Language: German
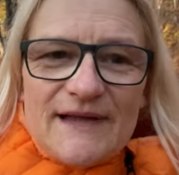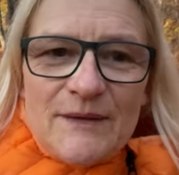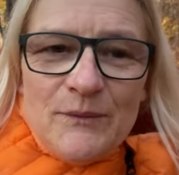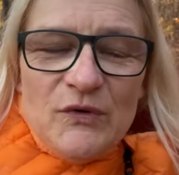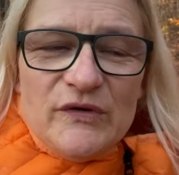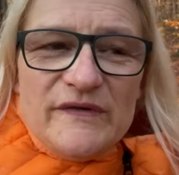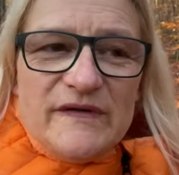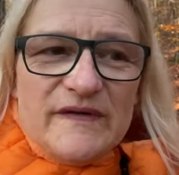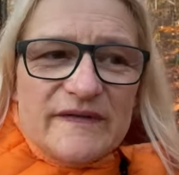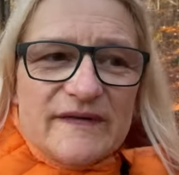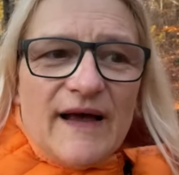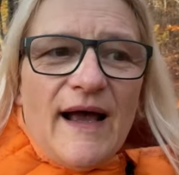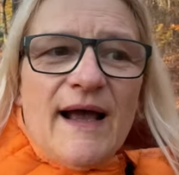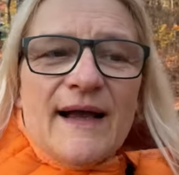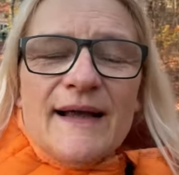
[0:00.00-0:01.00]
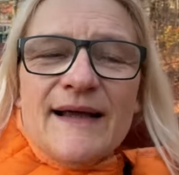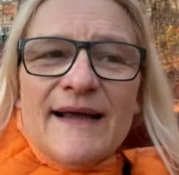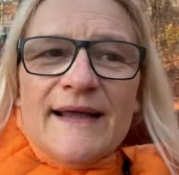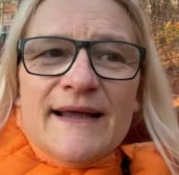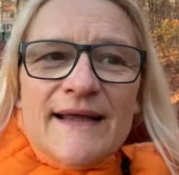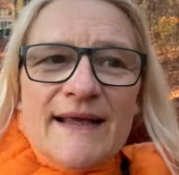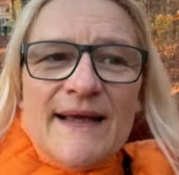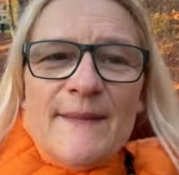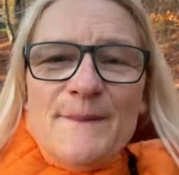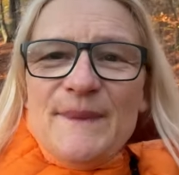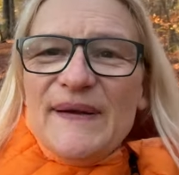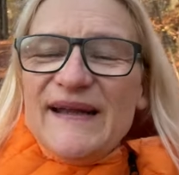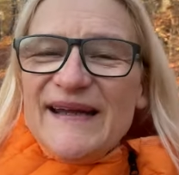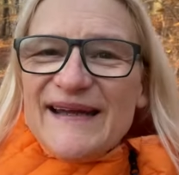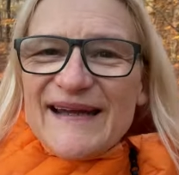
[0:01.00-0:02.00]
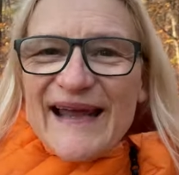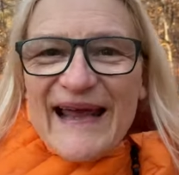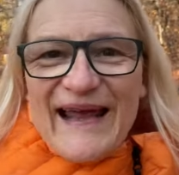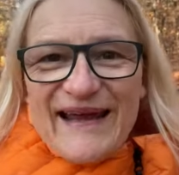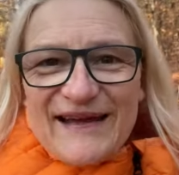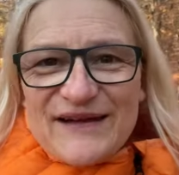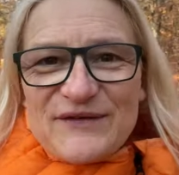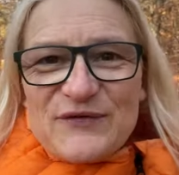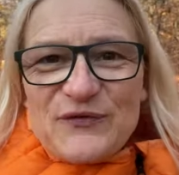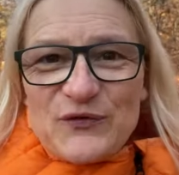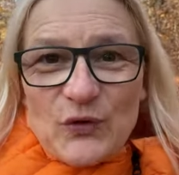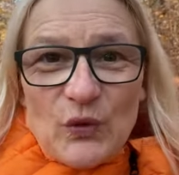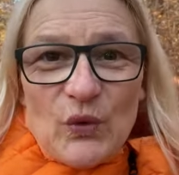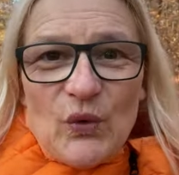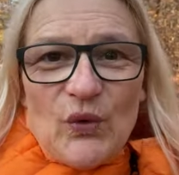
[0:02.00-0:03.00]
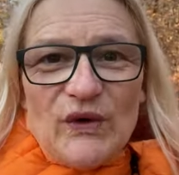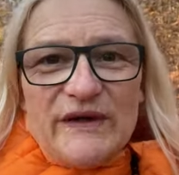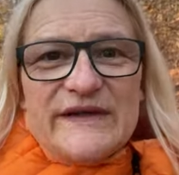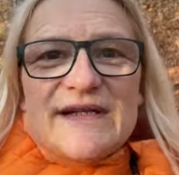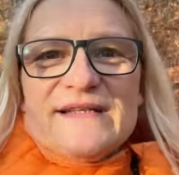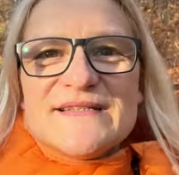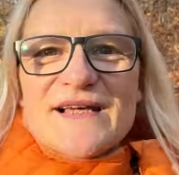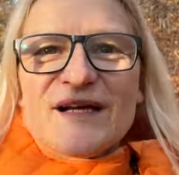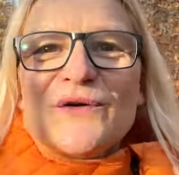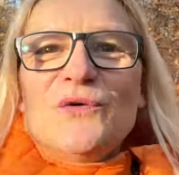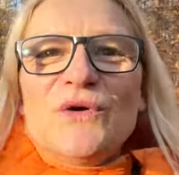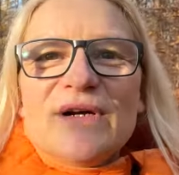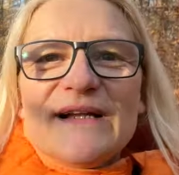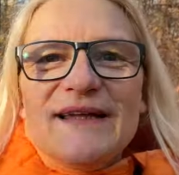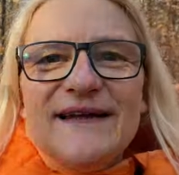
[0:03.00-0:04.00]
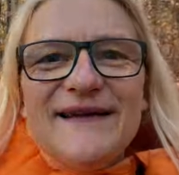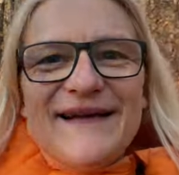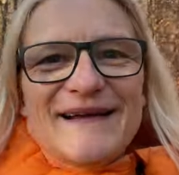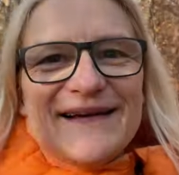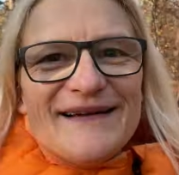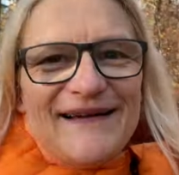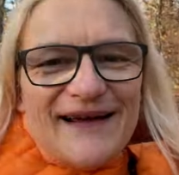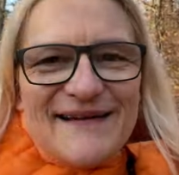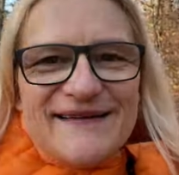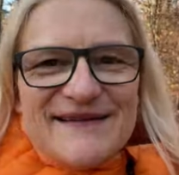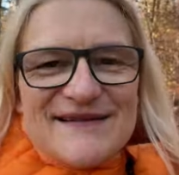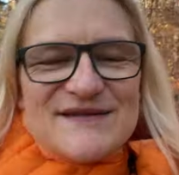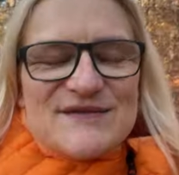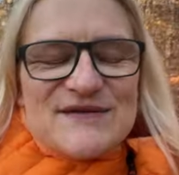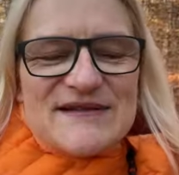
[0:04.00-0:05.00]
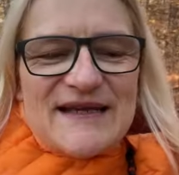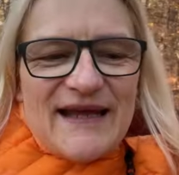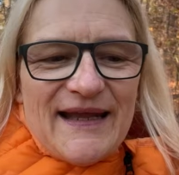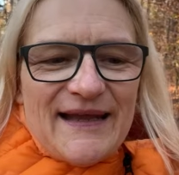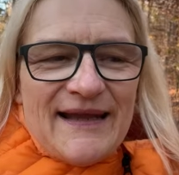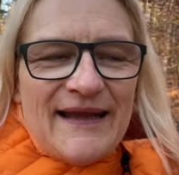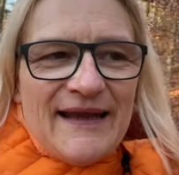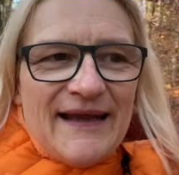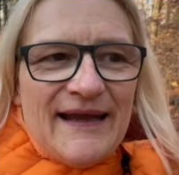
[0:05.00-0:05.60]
muss ich sagen, bin ich echt froh, in dieser Kurklinik gelandet zu sein.